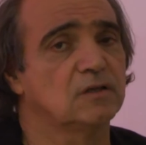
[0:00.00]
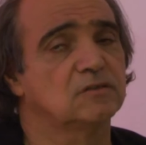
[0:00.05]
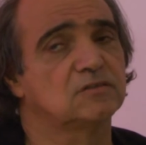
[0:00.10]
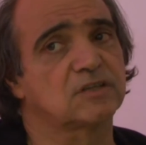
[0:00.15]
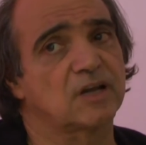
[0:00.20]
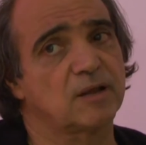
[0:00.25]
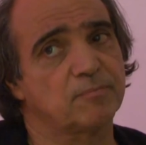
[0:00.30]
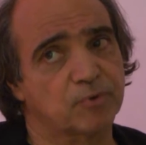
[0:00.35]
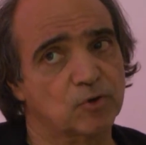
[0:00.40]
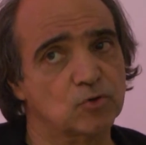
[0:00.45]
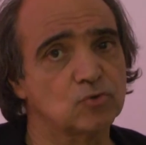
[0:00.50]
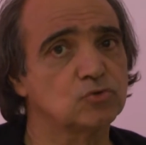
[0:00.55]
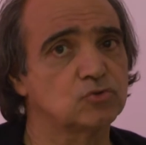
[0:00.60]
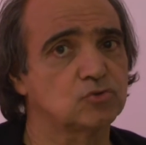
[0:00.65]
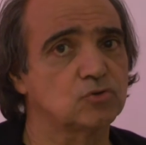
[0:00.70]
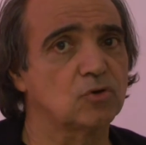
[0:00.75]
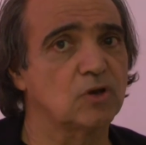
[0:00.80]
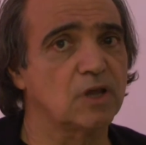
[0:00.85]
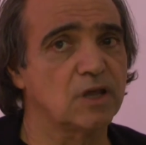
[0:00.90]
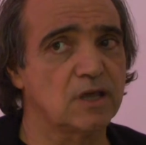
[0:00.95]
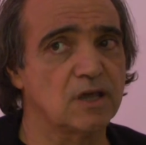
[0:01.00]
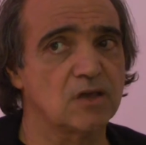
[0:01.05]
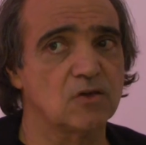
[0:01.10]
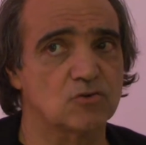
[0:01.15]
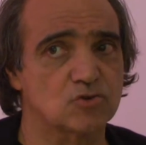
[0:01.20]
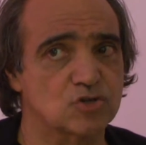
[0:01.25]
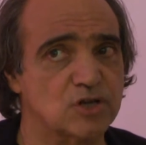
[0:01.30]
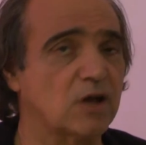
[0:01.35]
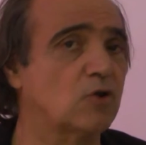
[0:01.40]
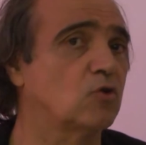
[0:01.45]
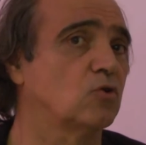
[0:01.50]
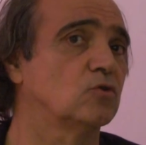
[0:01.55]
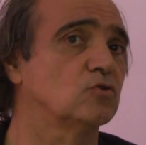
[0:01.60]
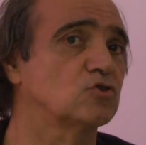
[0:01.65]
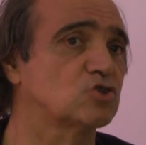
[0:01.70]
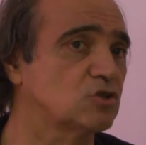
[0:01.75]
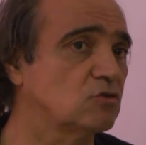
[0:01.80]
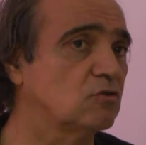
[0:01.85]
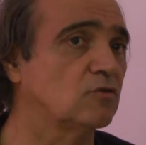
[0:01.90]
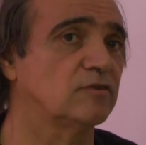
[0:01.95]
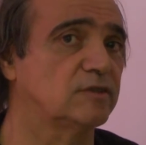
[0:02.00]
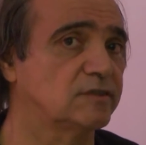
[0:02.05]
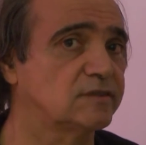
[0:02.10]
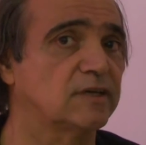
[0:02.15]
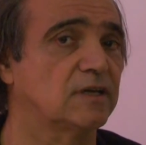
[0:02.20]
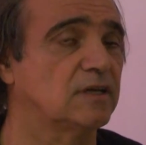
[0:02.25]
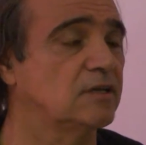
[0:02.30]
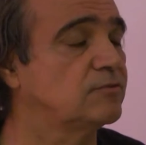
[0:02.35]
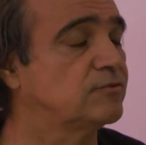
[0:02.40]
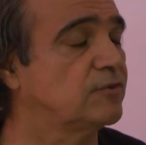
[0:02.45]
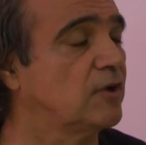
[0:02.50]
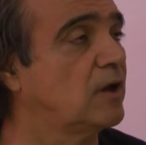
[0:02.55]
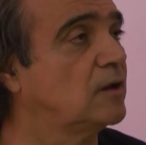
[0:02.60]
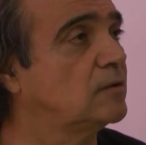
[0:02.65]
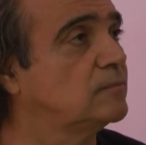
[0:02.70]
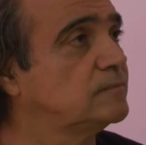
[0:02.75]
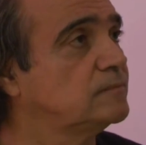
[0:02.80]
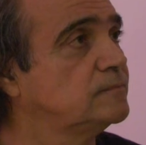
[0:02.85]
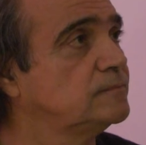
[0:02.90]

tre produttori che io già conoscevo vent'anni fa.